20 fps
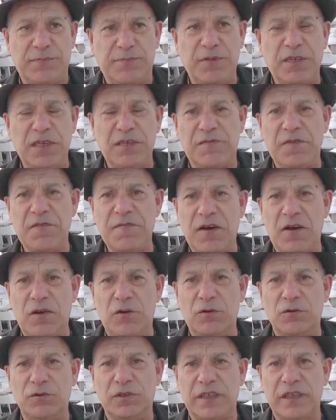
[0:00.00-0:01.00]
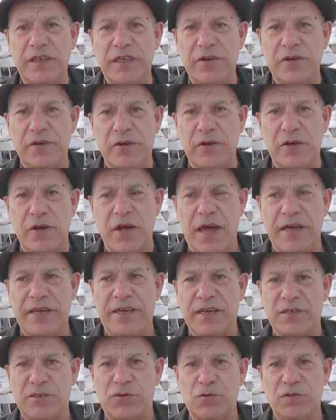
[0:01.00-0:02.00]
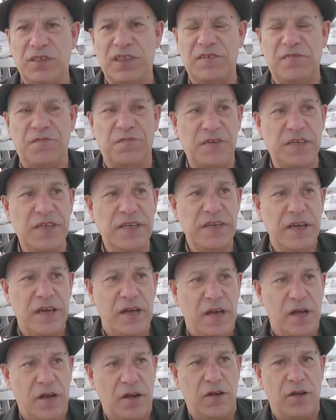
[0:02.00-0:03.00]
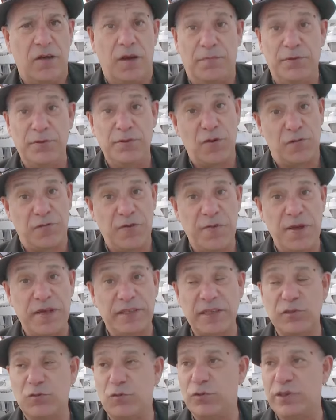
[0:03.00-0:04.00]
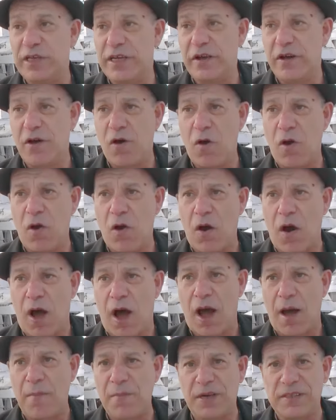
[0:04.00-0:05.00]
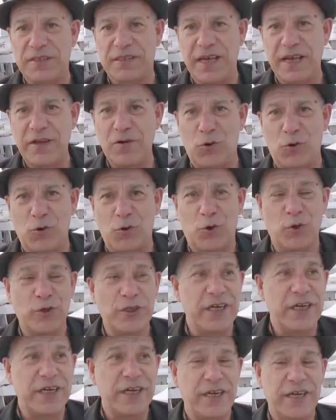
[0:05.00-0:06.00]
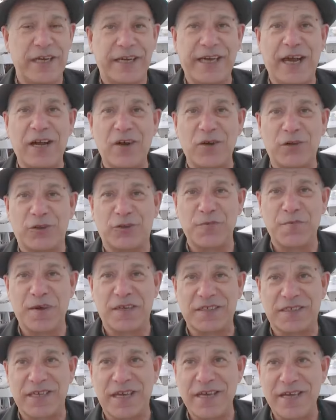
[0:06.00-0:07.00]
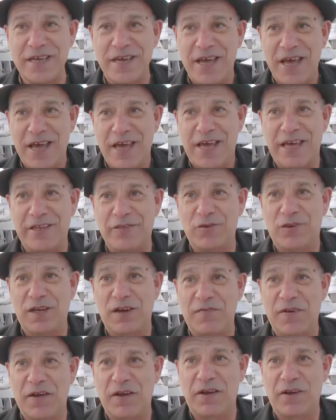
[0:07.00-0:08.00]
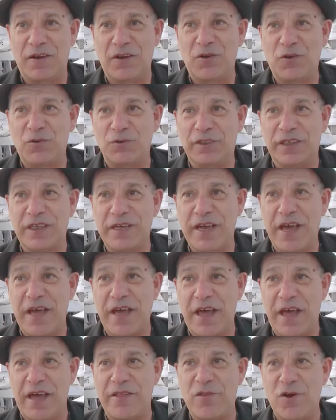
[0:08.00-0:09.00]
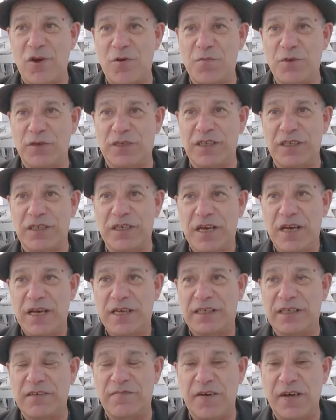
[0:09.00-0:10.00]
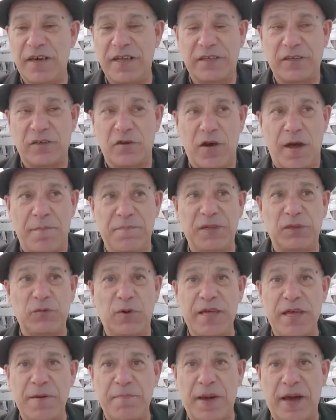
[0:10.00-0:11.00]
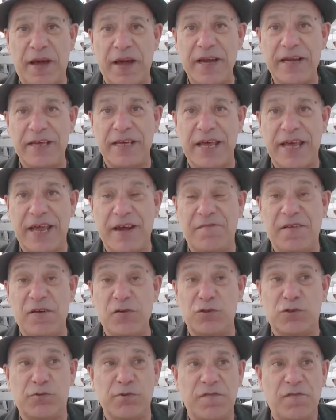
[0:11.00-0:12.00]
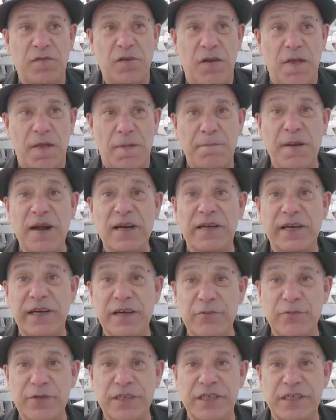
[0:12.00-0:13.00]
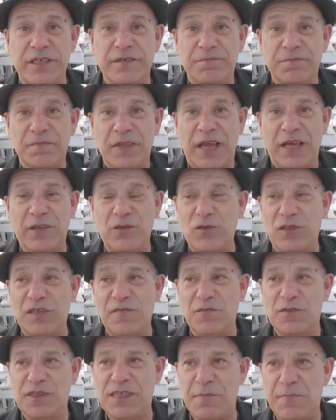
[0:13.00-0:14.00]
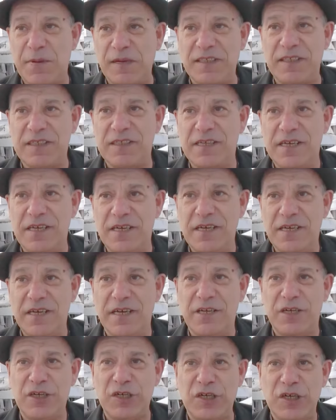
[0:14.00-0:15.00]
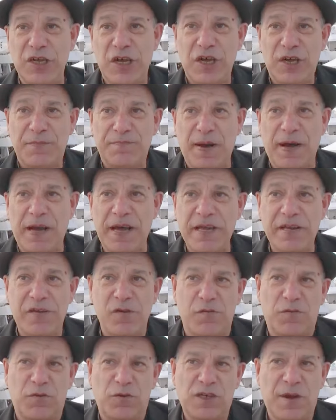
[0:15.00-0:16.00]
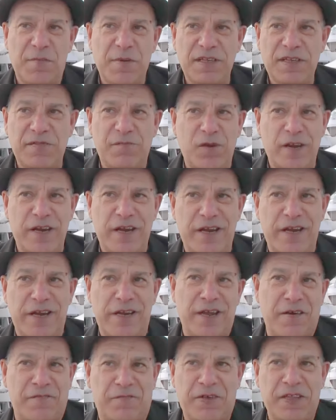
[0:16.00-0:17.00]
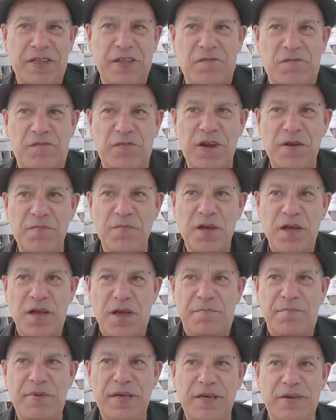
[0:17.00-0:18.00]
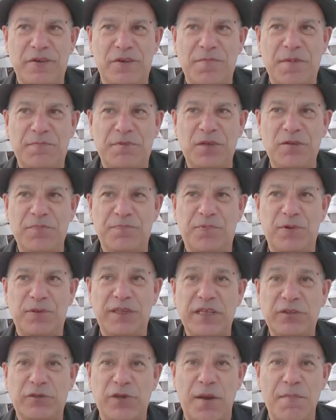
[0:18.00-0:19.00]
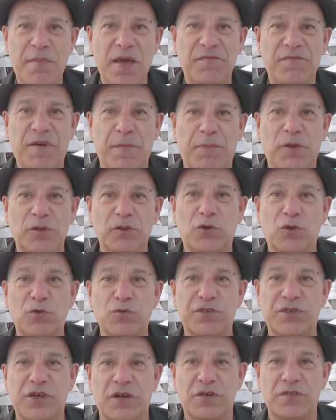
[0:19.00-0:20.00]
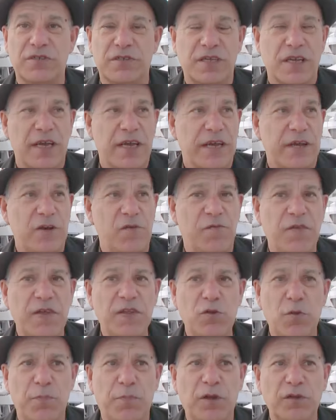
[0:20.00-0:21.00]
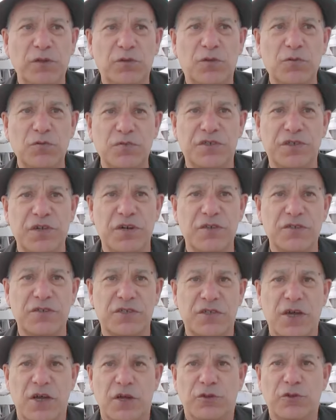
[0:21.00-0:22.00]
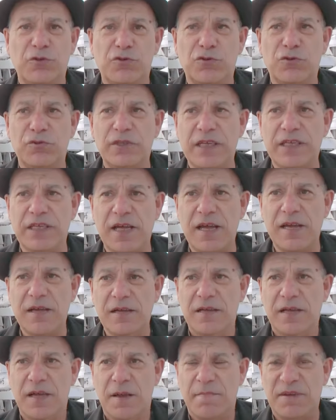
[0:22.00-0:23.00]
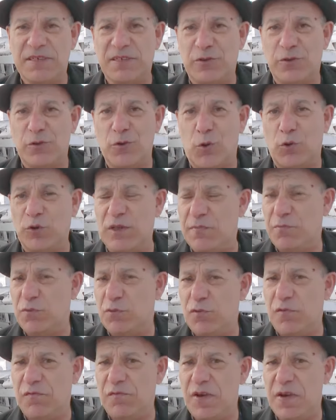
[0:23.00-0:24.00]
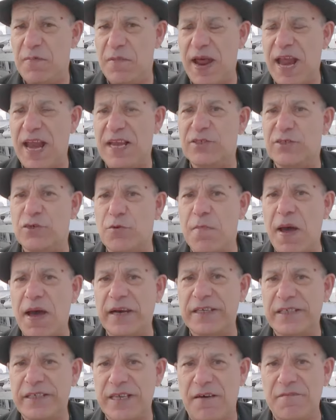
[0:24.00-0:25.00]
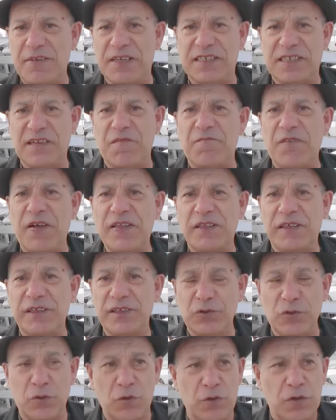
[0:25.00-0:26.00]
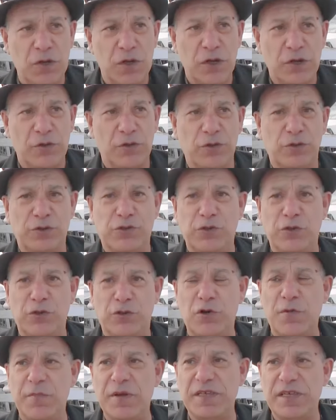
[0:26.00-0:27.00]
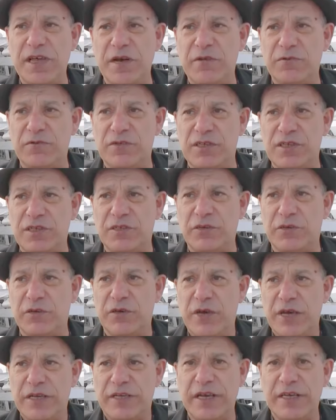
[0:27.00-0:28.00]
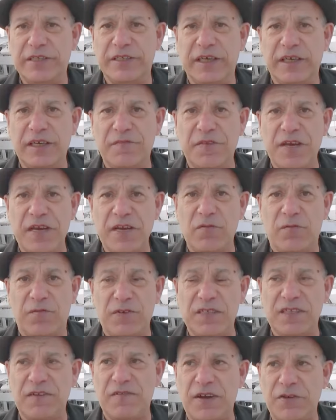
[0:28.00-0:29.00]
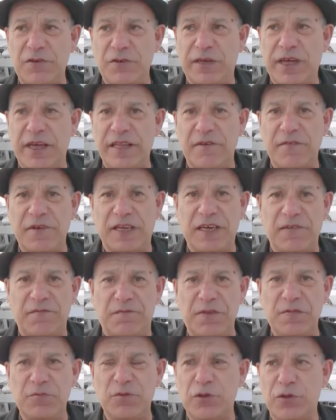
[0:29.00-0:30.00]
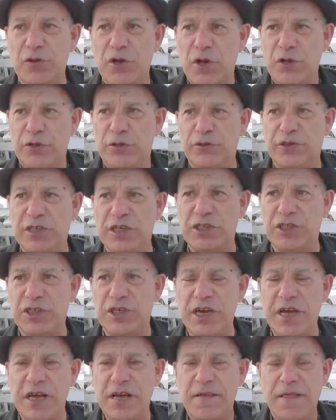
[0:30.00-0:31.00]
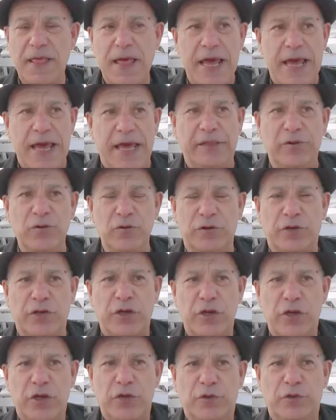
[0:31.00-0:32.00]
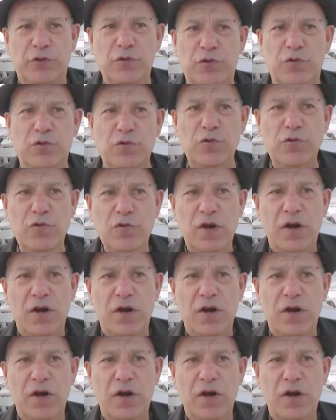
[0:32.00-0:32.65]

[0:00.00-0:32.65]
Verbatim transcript: petite fille va rencontrer euh, un garçon qui vit. en plus, le film a été tourné à Marseille, on reconnaît les, calanques de Marseille, et donc elle va rencontrer un, homme qui, va être apitoyé par elle et elle va le suivre malgré lui. Et donc ils vont sympathiser et pareil, il ne faut jamais dévoiler la fin d'un film, mais euh, en même temps, peut-être que la mère va prendre conscience. Et le fait de prendre conscience de son état, parce qu'au début du film, elle se marie avec Stéphane Rideau, donc ce comédien aussi qui a été révélé au Festival de Cannes avec les films de, de Téchiné. Et donc, du coup,